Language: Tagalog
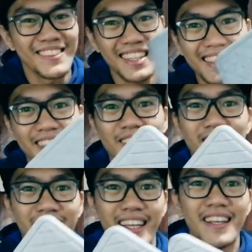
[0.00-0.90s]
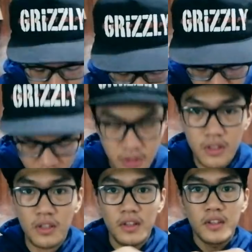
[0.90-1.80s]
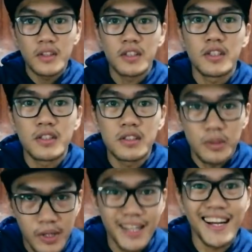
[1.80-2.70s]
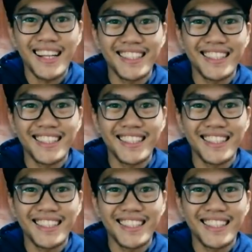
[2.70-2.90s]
tulad nito, okay? Simulan na